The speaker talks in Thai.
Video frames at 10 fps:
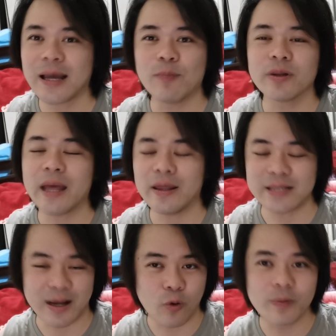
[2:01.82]
ขับมอเตอร์ไซค์
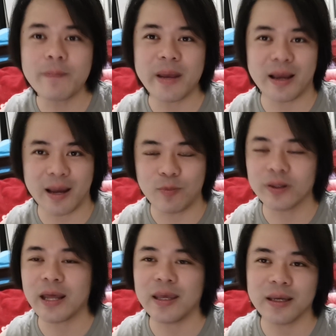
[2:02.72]
จากคนไม่เป็นอะขับมอเต
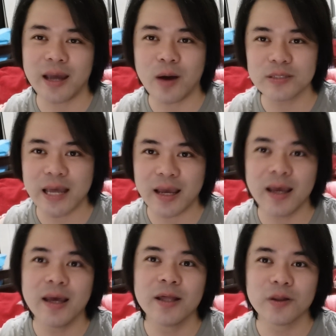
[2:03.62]
อร์ไซค์เขาจะ
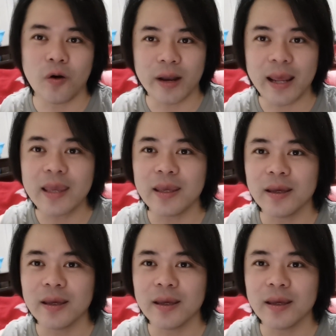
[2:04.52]
สอนให้